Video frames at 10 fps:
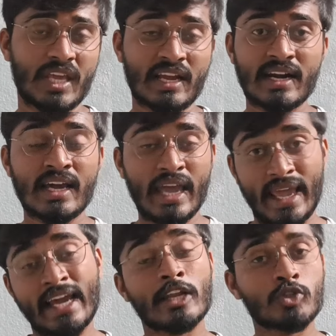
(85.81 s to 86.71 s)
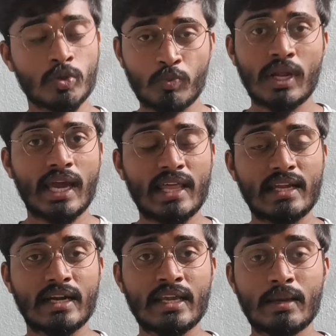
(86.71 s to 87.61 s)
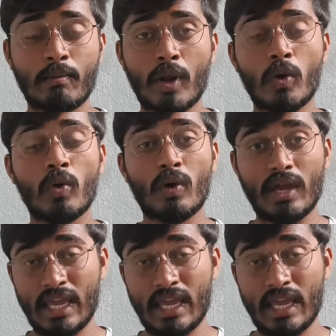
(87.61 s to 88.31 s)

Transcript: ఇక్కడ ఎకరం చొప్పున కాదండి మనం